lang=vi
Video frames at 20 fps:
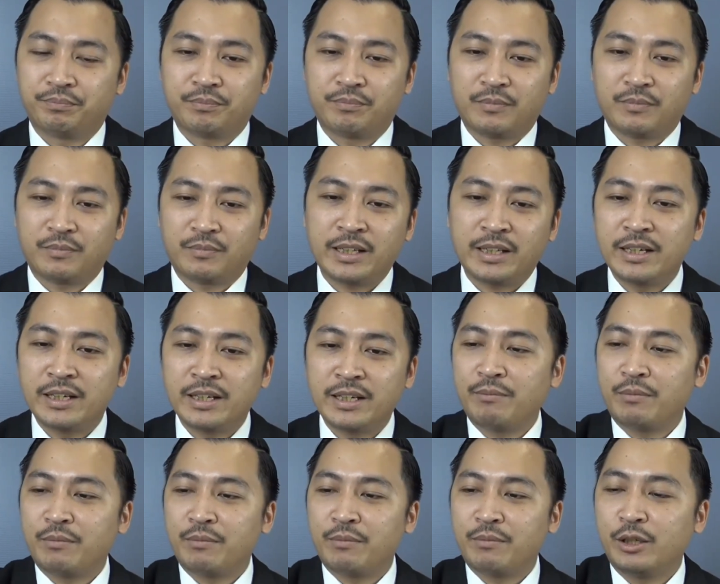cái kinh nghiệm
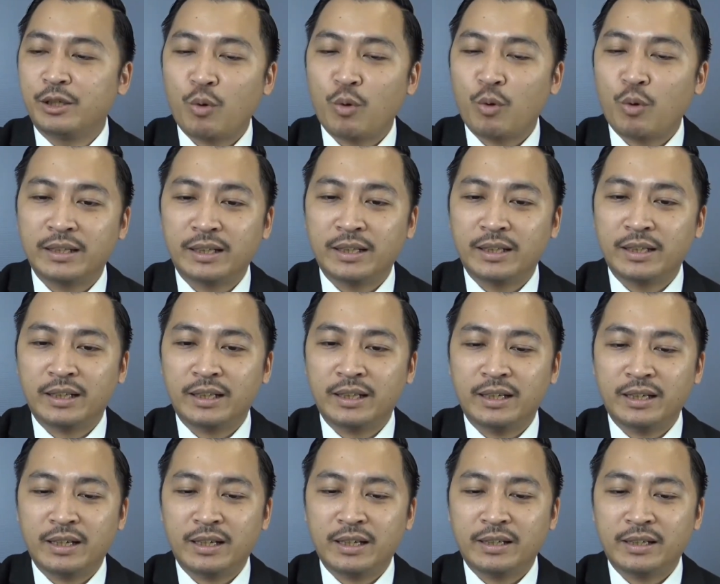là liên quan đến
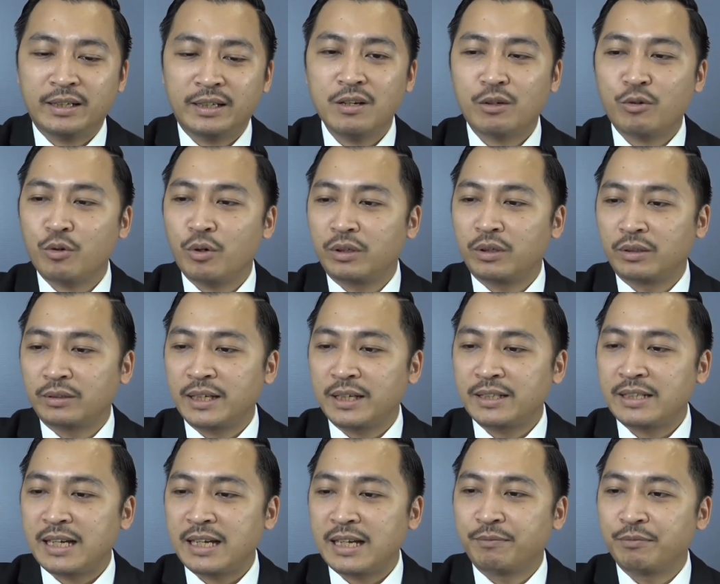cái kích thước của tài
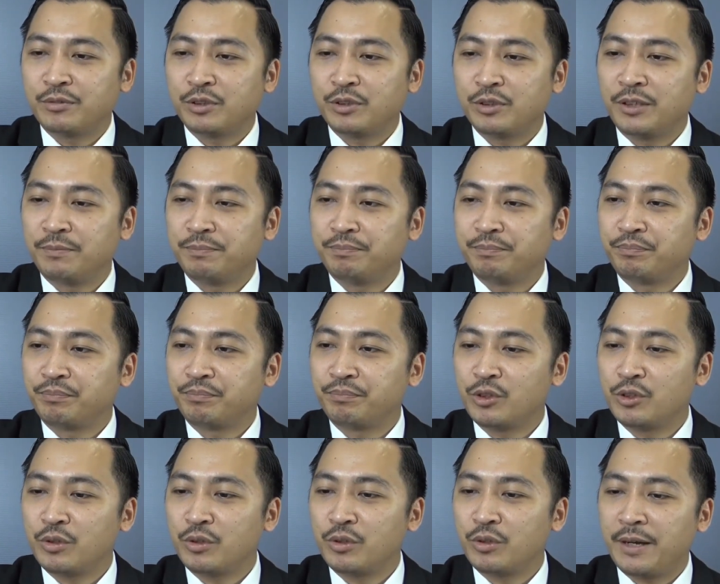sản rồi
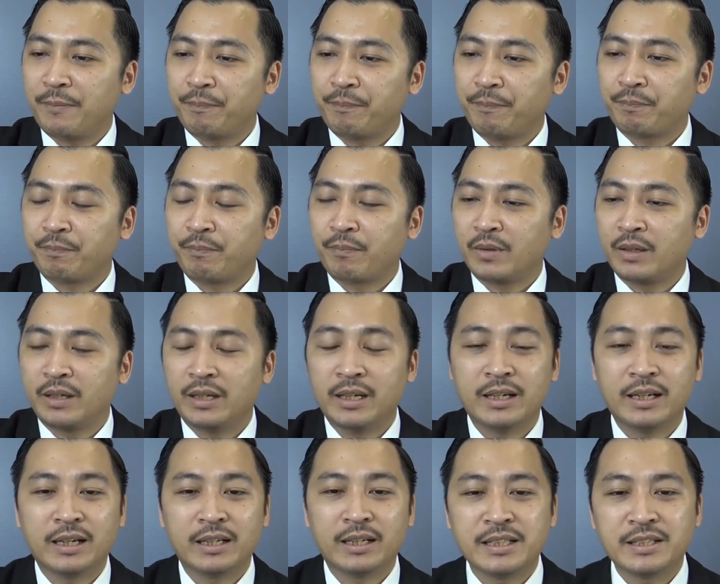ok thì
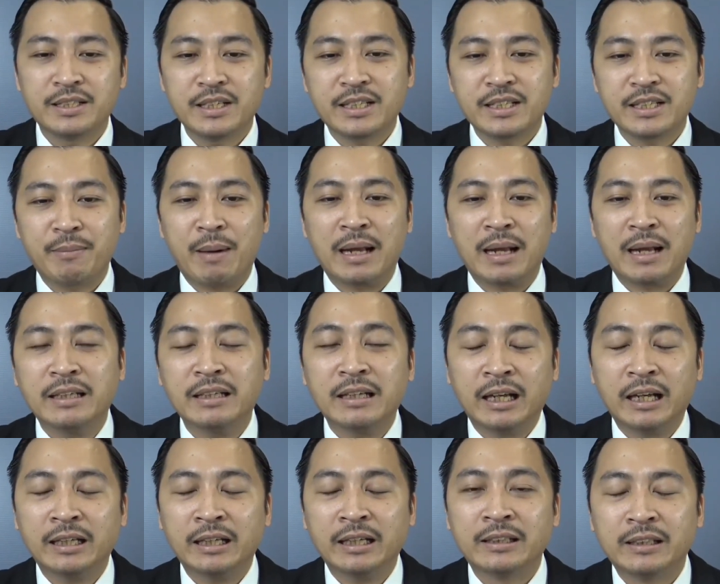à, xin chia sẻ với bạn là như
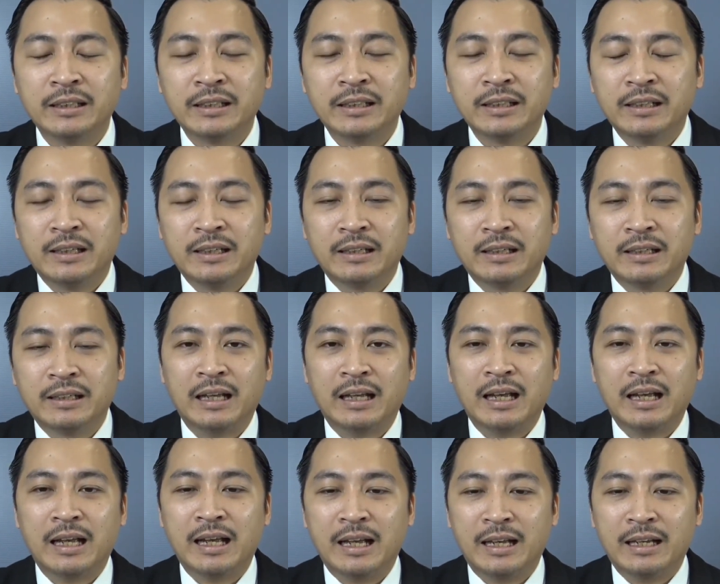này
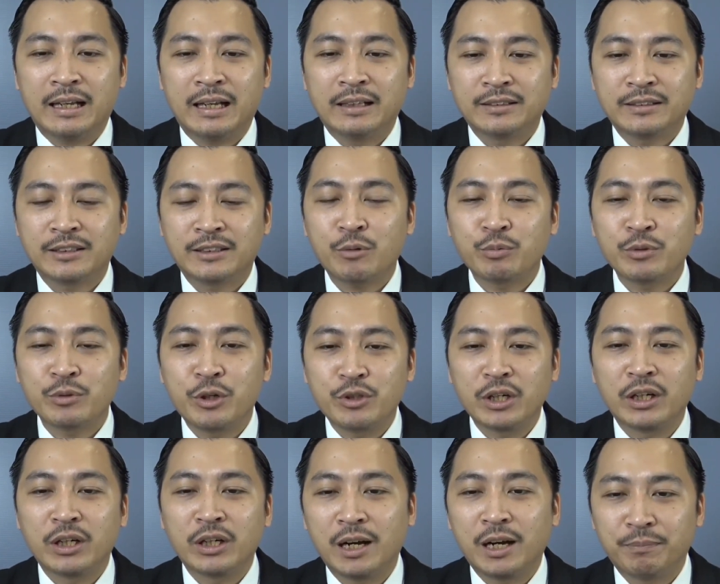là trong nhiều
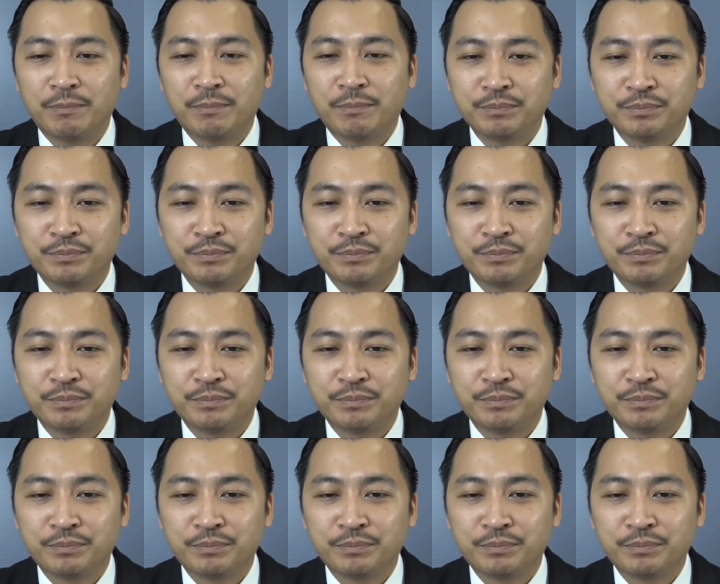trường hợp